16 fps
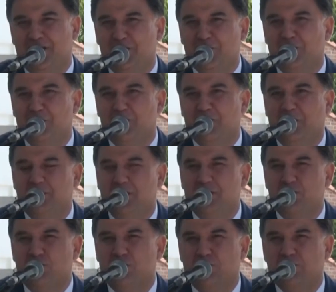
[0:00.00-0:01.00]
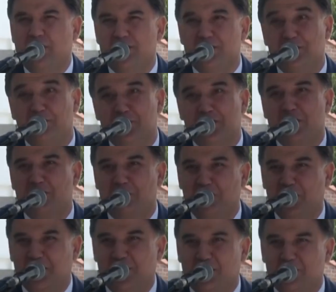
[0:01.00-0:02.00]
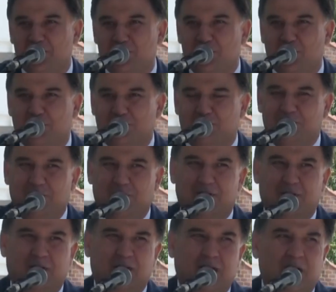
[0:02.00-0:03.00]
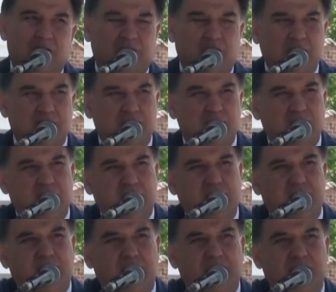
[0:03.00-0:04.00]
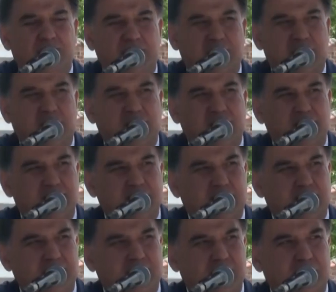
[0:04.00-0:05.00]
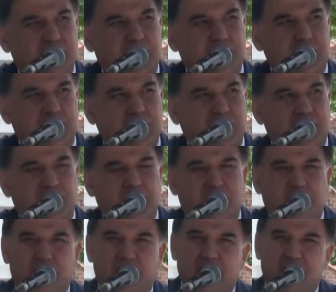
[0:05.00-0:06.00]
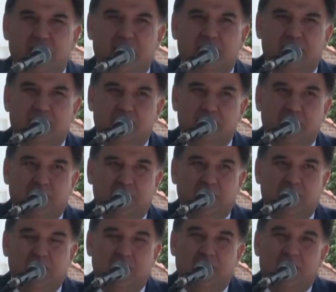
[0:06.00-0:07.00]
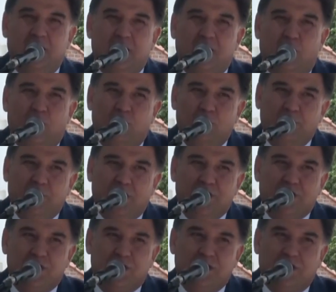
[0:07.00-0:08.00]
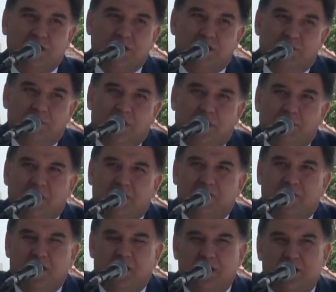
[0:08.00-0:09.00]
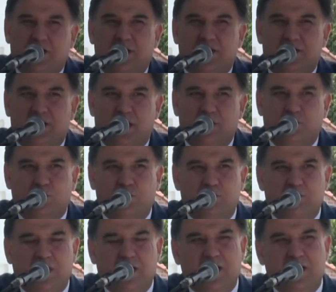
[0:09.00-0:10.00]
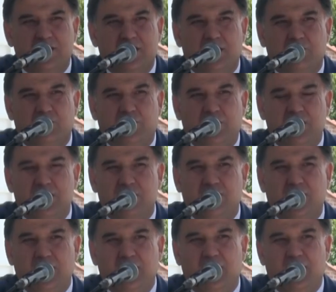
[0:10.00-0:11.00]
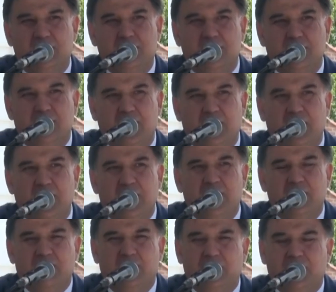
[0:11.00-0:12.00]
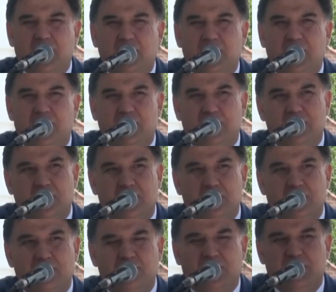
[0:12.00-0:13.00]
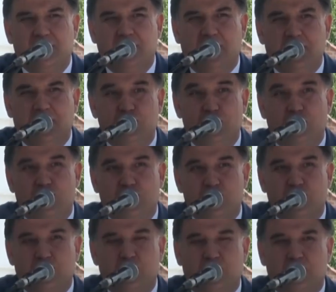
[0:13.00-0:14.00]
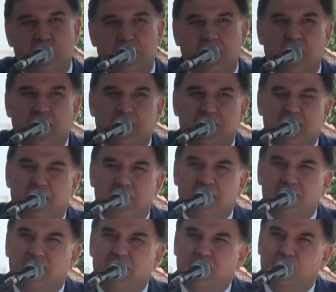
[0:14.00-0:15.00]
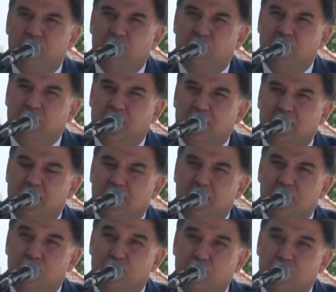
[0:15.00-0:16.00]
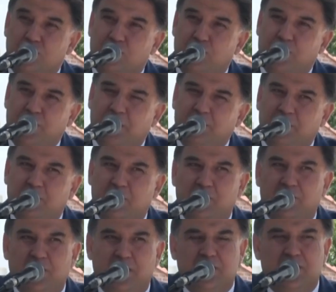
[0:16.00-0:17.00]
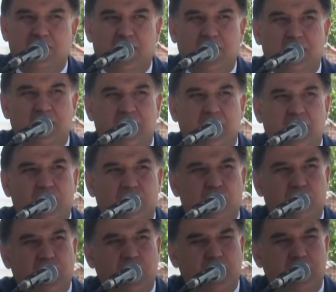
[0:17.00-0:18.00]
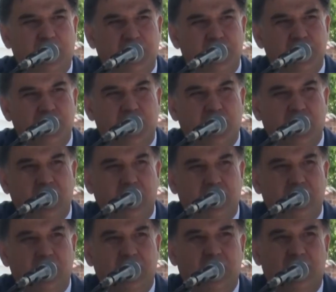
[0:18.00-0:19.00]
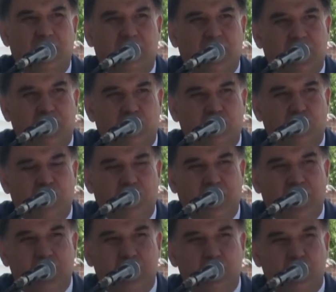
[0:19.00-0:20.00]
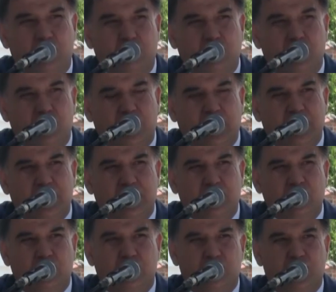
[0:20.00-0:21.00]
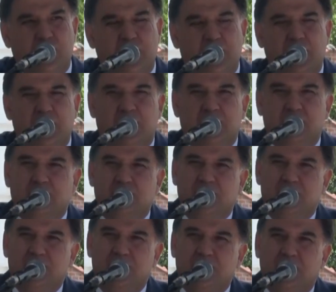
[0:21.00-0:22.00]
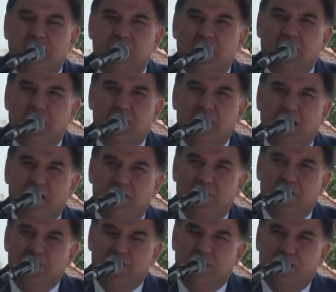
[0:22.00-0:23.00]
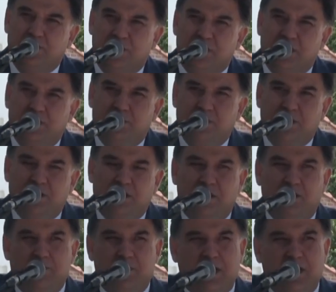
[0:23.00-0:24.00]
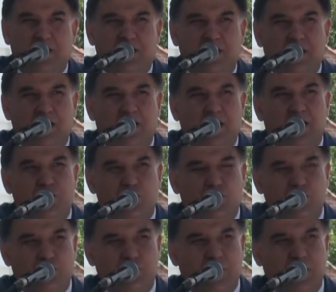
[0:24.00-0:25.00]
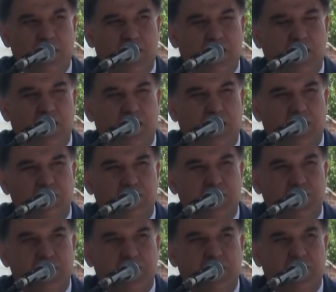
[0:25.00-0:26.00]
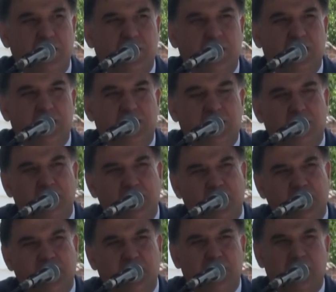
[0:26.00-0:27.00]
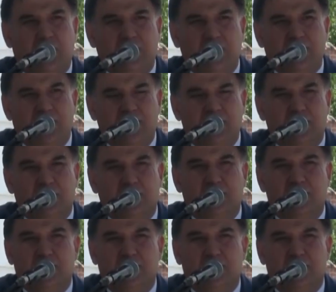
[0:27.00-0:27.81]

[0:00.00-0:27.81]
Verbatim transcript: tanıyorum ama çok fazla bir samimiyetimiz yoktu. Festivalle ilgili bizden destek istemişti. Biz de tabii ki 15 yıllık bir emek var arkadaşlar. Bugün bakarsan bu festivalin altında ve Fethiye'nin tanıtımı adına da çok çok sanat ve kültürün adına da çok çok önemli bir festival. Dünya barışına ve kültürüne de çok büyük katkı sunacağına inandığımız için değerli başkanımızla birlikte yürüme kararı almıştık. Tam iki yıl ara verdik